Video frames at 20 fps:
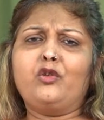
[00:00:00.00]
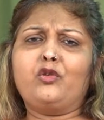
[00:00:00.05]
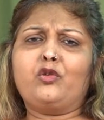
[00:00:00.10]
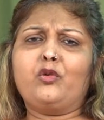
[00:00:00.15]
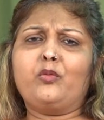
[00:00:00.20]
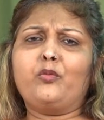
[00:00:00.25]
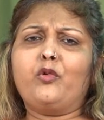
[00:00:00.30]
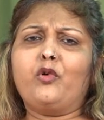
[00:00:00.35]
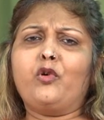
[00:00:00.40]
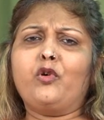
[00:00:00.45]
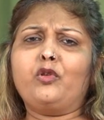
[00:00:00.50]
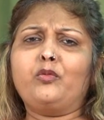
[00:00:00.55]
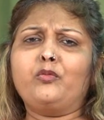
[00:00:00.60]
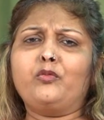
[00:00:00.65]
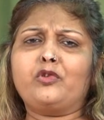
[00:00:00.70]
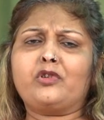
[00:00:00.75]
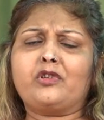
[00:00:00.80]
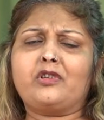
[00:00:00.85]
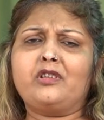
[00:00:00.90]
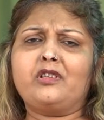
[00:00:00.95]
तो बहुत
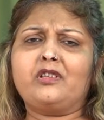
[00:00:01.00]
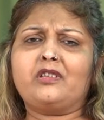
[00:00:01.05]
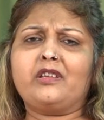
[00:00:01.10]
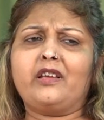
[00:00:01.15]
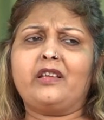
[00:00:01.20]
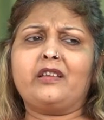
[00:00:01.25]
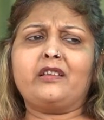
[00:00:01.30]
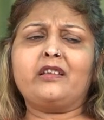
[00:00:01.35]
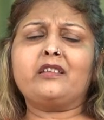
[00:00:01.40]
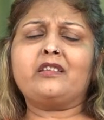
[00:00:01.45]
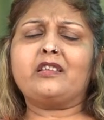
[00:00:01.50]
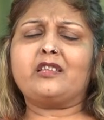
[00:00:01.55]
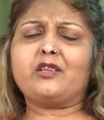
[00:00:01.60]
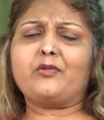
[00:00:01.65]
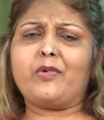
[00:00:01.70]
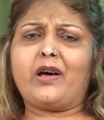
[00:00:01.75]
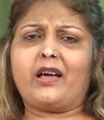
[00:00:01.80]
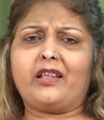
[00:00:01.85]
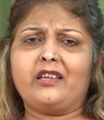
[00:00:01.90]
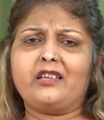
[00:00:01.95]
मुश्किल से जैसे
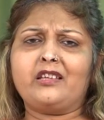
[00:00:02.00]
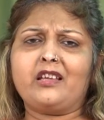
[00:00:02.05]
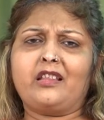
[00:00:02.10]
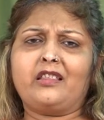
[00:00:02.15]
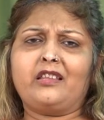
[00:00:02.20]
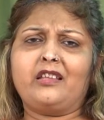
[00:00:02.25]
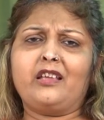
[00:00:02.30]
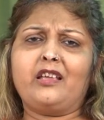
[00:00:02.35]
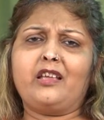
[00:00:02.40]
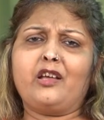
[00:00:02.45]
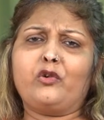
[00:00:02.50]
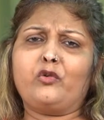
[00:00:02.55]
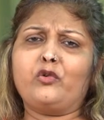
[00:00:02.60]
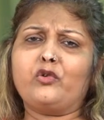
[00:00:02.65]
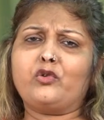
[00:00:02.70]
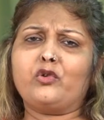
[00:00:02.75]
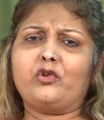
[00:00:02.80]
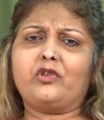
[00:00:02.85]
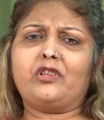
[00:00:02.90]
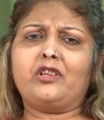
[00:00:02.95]
बारिश आती है या
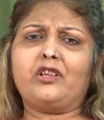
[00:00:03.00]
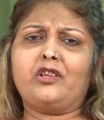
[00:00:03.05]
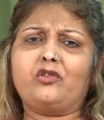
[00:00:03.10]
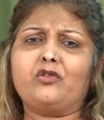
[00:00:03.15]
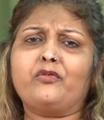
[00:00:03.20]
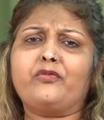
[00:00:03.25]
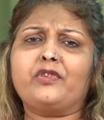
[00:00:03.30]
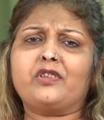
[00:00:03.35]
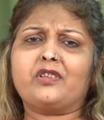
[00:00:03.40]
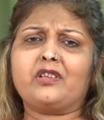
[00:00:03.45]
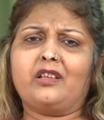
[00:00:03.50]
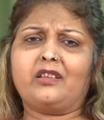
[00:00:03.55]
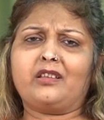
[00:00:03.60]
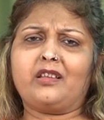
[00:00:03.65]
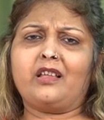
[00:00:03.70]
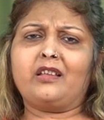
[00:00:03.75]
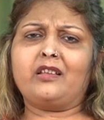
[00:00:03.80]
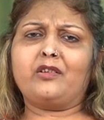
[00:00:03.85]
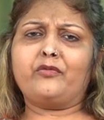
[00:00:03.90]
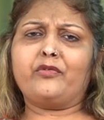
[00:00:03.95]
कुछ होती है तो
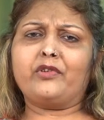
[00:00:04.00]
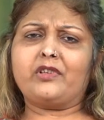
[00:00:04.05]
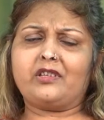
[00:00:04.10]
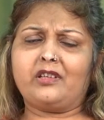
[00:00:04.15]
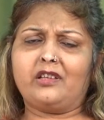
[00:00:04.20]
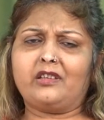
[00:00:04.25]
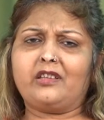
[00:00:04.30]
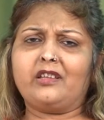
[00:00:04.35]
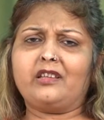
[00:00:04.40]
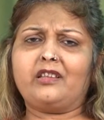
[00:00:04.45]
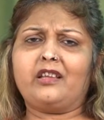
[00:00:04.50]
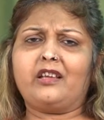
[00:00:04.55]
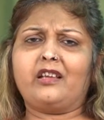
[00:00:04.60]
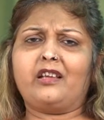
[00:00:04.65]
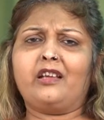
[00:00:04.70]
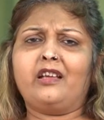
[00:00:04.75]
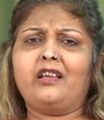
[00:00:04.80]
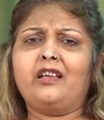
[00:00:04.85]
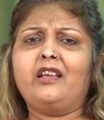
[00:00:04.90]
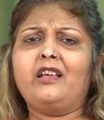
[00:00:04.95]
फिसलता फिसलते थे
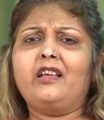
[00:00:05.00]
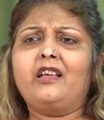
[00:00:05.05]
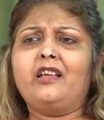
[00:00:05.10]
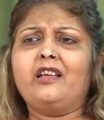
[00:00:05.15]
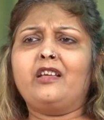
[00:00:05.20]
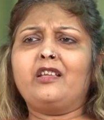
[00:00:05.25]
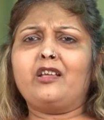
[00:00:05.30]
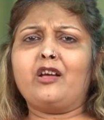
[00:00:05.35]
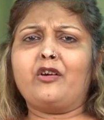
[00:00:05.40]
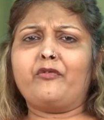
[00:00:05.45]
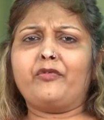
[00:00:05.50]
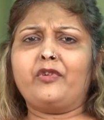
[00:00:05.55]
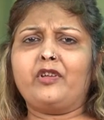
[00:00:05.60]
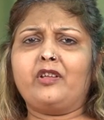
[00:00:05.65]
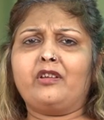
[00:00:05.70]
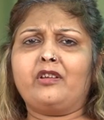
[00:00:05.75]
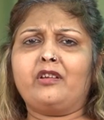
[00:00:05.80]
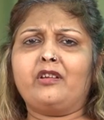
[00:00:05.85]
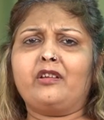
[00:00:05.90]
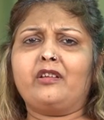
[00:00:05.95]
या
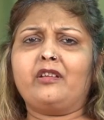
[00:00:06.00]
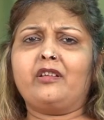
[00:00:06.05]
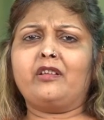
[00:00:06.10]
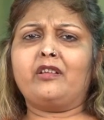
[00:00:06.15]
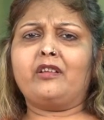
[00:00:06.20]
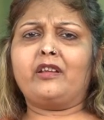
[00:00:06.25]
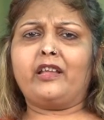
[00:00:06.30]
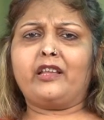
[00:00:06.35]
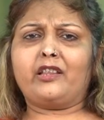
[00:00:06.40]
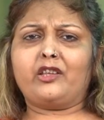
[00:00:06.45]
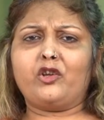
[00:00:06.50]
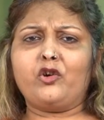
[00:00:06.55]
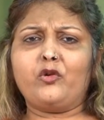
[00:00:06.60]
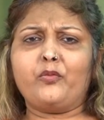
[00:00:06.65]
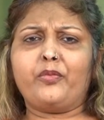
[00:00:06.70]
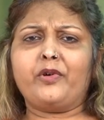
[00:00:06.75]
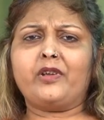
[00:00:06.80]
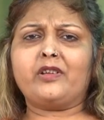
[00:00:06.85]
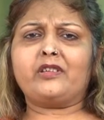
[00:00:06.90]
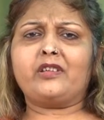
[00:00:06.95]
फिर रेत के
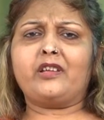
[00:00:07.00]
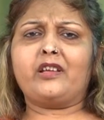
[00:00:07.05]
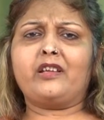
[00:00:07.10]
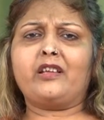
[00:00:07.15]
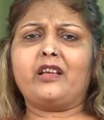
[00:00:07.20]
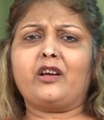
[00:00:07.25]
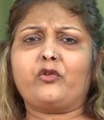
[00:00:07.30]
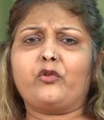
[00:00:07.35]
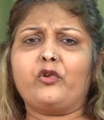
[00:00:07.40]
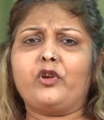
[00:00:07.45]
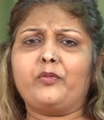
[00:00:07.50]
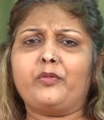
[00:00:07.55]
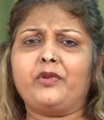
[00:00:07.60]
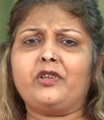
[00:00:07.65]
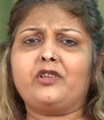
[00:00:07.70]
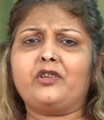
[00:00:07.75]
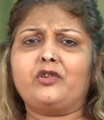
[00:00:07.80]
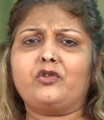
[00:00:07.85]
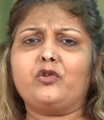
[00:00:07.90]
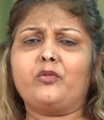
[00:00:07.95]
ऊपर से या कोई भी
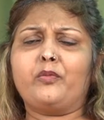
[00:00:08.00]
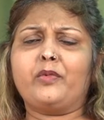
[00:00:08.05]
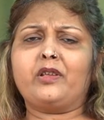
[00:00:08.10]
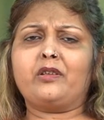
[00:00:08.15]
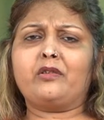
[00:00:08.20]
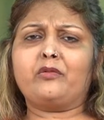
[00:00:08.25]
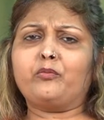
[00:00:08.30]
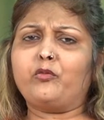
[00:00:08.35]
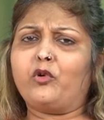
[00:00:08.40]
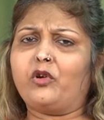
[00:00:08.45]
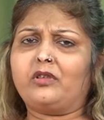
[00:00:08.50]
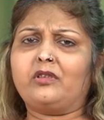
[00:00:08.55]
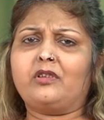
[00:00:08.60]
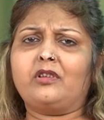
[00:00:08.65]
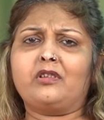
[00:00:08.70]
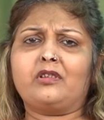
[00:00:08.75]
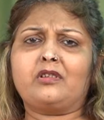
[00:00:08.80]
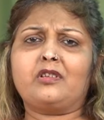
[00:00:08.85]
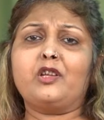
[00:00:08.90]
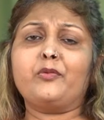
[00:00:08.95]
चीज़ों में बहुत
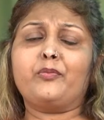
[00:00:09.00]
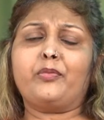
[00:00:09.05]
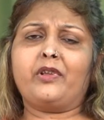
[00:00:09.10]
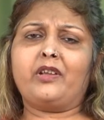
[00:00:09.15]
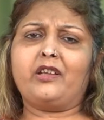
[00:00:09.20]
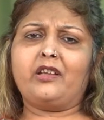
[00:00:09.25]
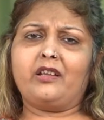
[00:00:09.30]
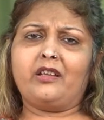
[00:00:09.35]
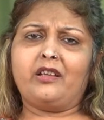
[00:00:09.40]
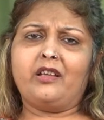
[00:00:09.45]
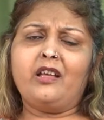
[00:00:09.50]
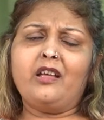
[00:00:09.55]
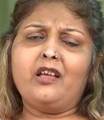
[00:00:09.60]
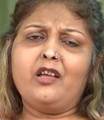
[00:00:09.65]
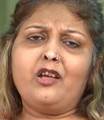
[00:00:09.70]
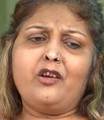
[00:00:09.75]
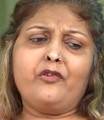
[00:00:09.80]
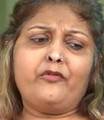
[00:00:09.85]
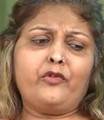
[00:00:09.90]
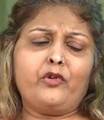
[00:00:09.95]
स्लीपरी
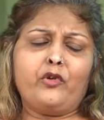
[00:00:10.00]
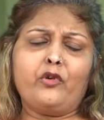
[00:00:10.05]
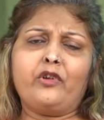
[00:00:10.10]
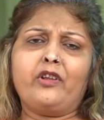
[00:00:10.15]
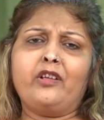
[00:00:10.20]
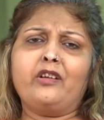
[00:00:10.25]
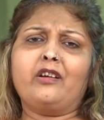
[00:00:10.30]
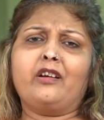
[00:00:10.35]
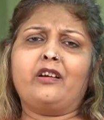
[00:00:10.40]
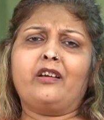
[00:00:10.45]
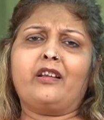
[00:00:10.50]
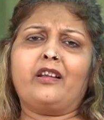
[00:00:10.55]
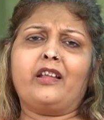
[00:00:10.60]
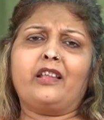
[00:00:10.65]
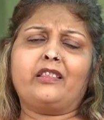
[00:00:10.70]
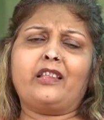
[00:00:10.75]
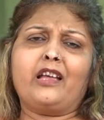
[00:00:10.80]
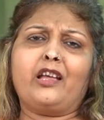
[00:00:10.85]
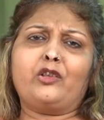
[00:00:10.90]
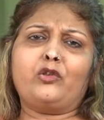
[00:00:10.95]
फ्लोरिंग अगर
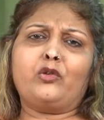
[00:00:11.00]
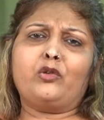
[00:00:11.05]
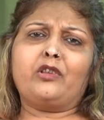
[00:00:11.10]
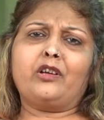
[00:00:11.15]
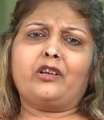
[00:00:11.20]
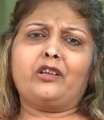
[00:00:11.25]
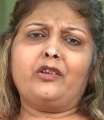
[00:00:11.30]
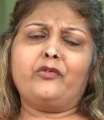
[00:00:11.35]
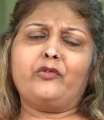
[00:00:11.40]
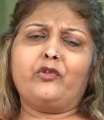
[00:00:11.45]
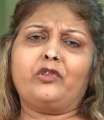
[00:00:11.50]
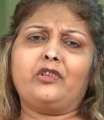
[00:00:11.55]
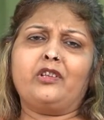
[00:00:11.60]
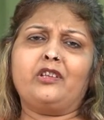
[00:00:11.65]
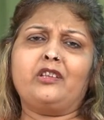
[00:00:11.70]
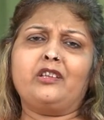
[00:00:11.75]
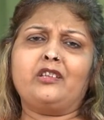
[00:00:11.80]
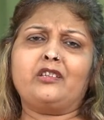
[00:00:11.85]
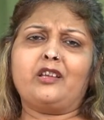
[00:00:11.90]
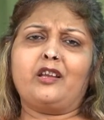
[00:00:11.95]
रहता है तो तकलीफ़ होती
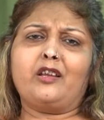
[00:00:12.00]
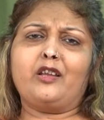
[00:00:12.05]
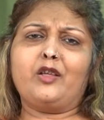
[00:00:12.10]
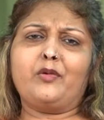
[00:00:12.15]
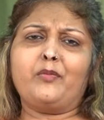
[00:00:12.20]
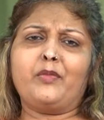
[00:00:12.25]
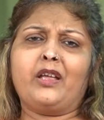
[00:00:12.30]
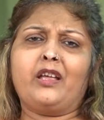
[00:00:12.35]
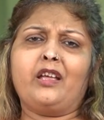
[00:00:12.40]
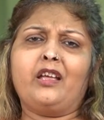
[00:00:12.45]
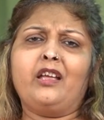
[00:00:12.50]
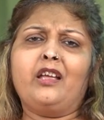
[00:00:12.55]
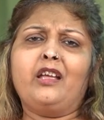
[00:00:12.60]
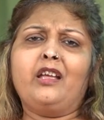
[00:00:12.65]
थी चलने में